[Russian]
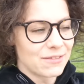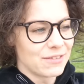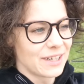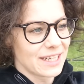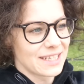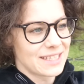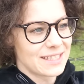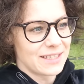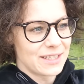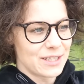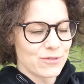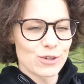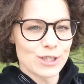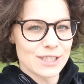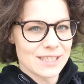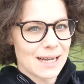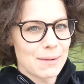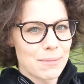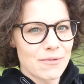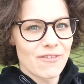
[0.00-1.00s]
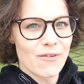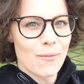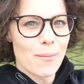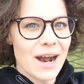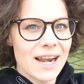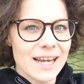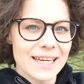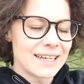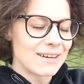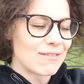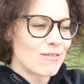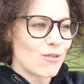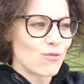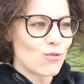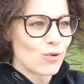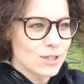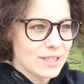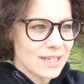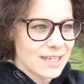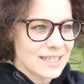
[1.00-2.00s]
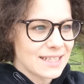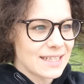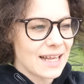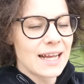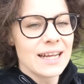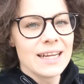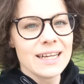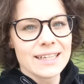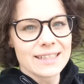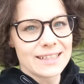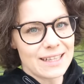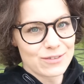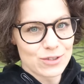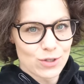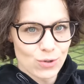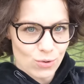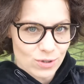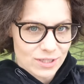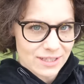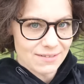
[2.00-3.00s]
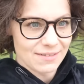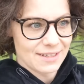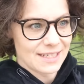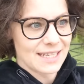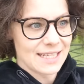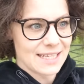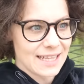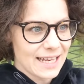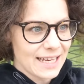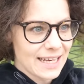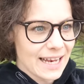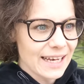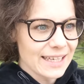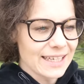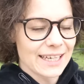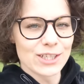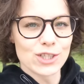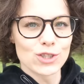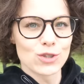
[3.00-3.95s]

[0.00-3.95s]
вырастить его с самого маленького возраста до взрослого состояния,